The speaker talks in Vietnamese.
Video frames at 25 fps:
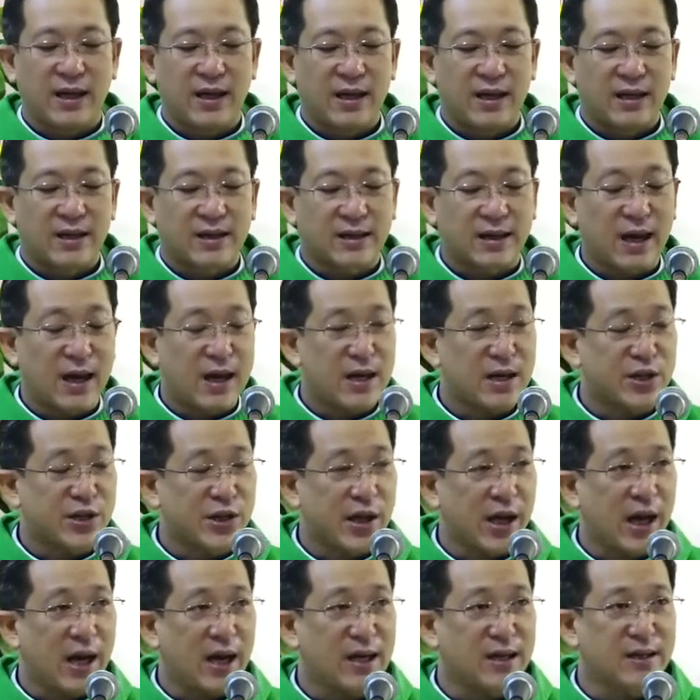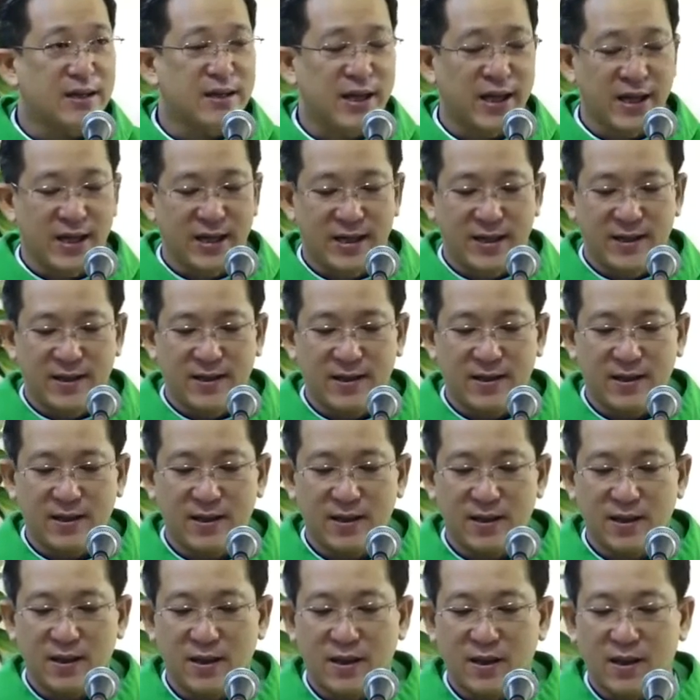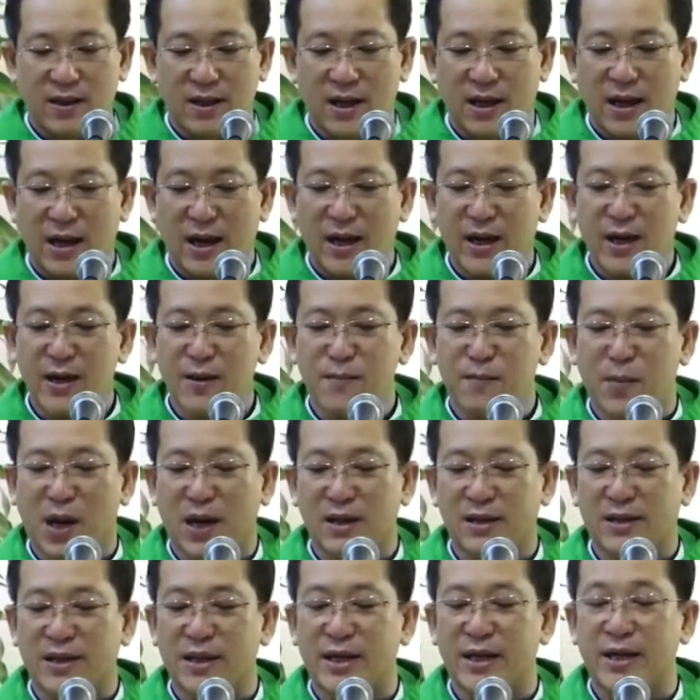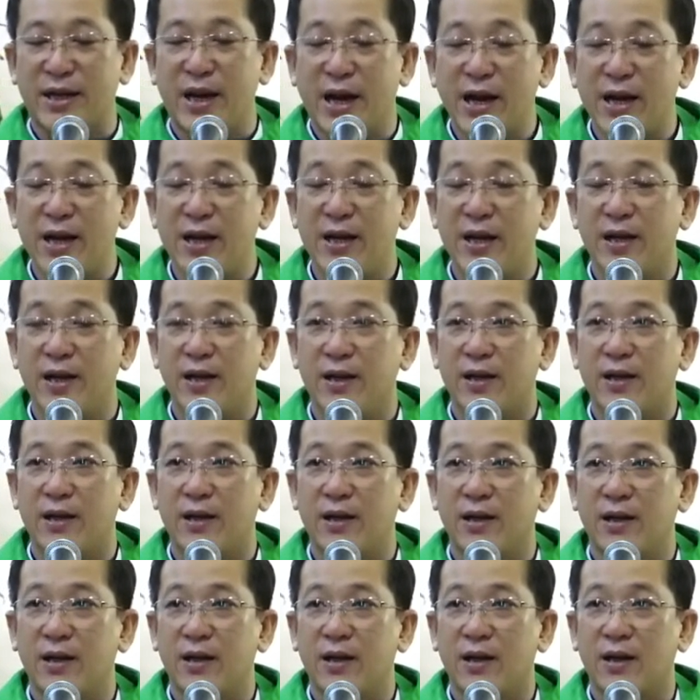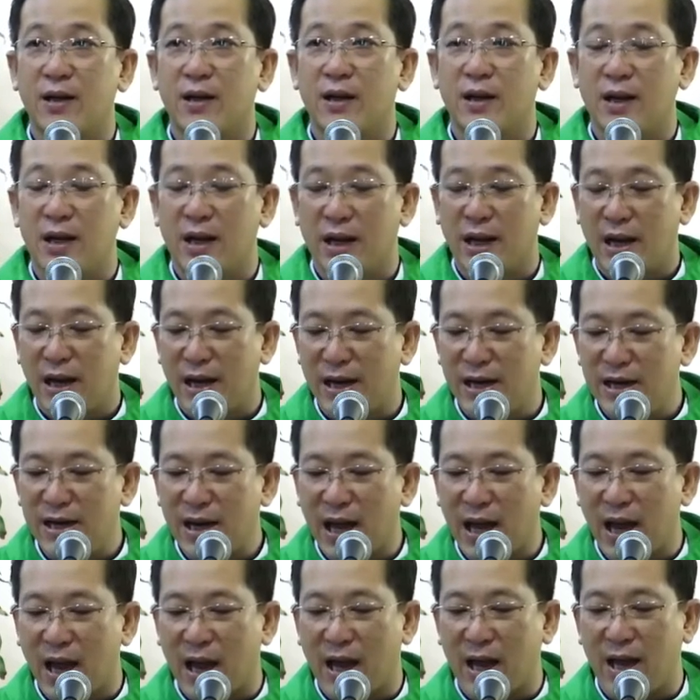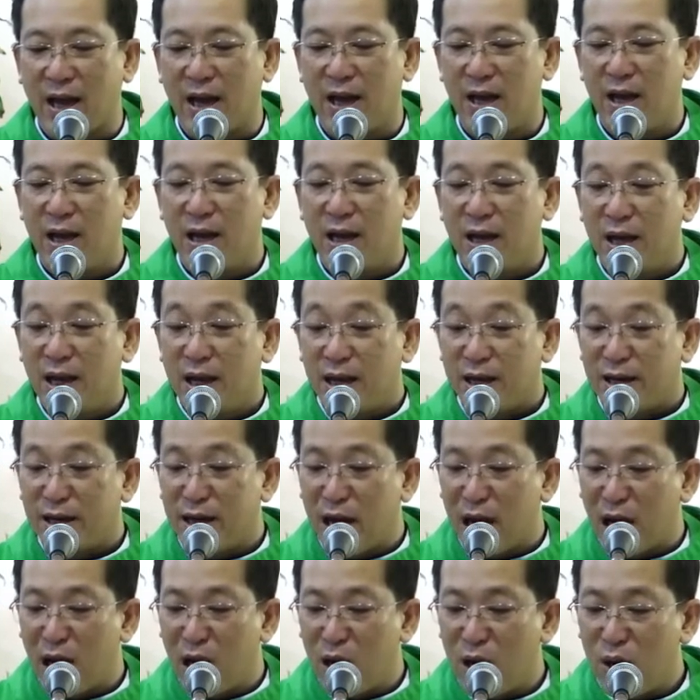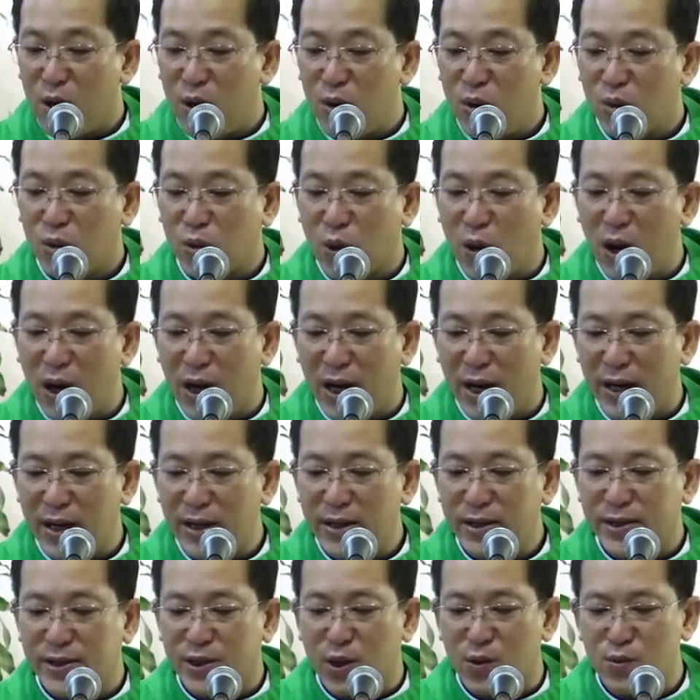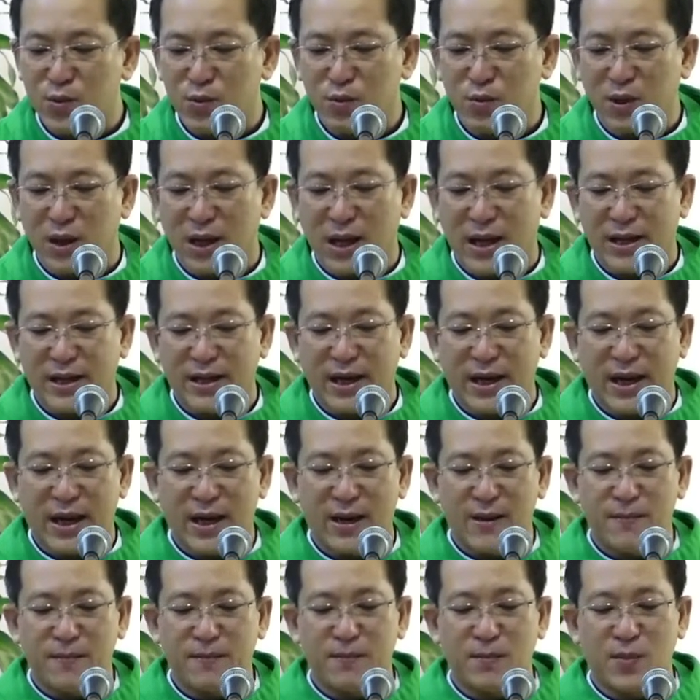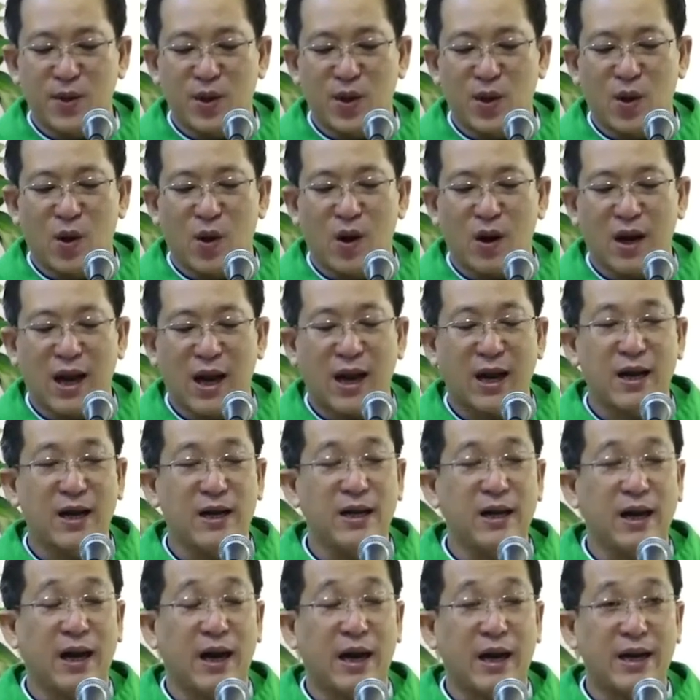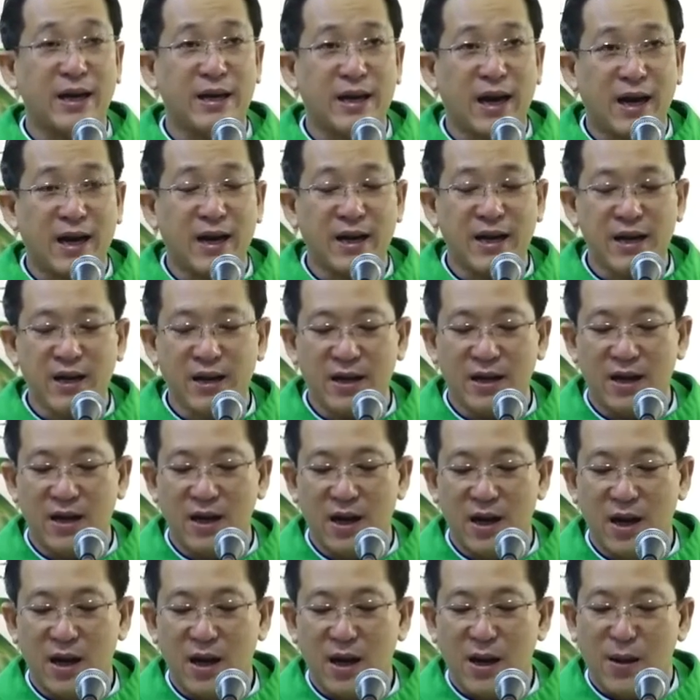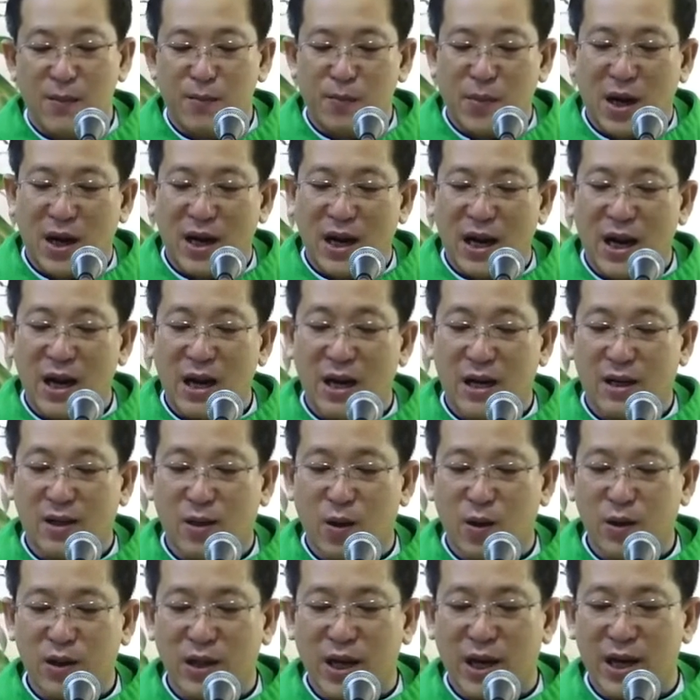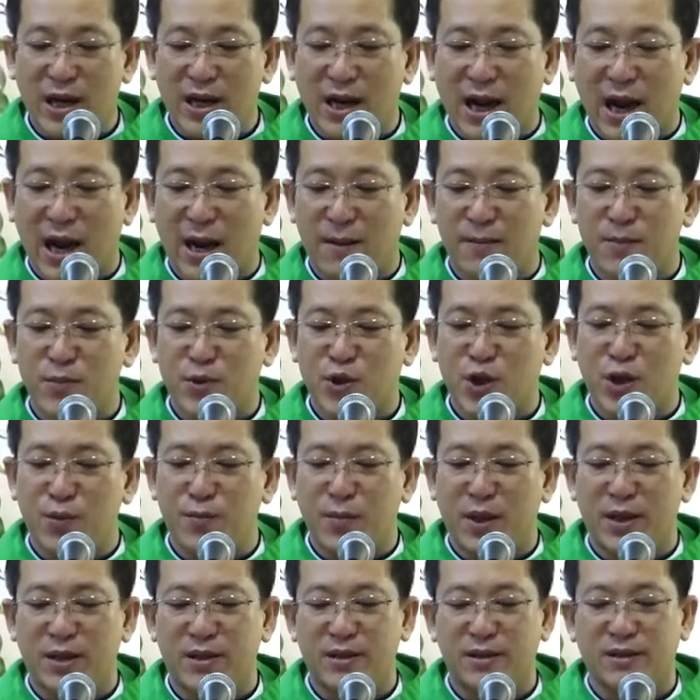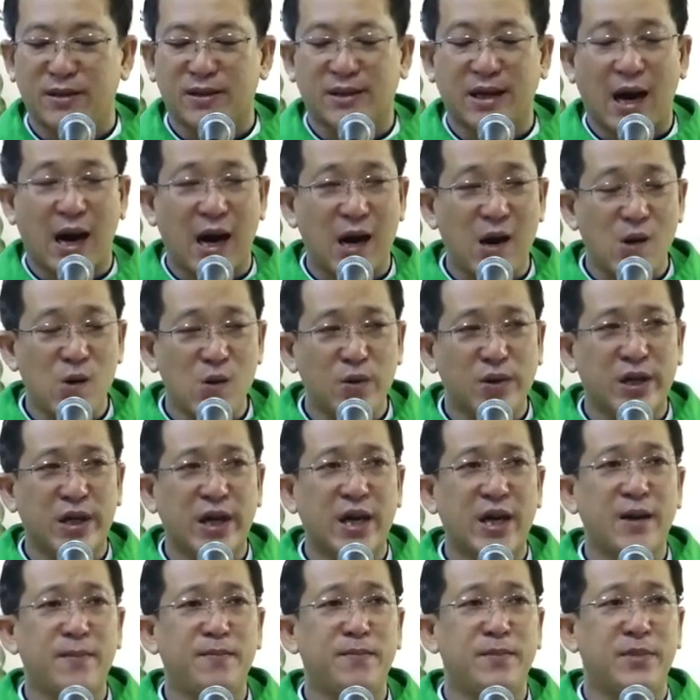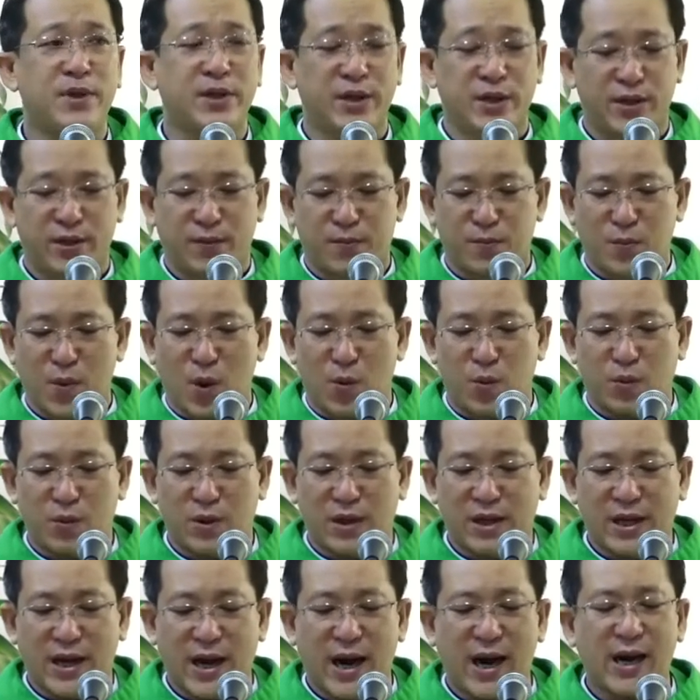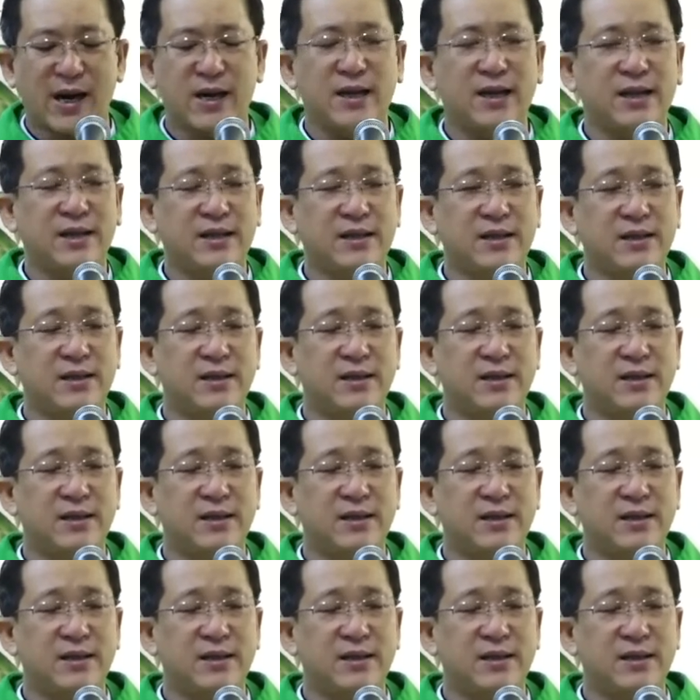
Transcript: ta sẽ ăn gì, hay mặc gì đây. Hay là nào có ai trong anh em lo lắng ấy nấy mà là có thể làm cho mình cao thêm được một gang ư?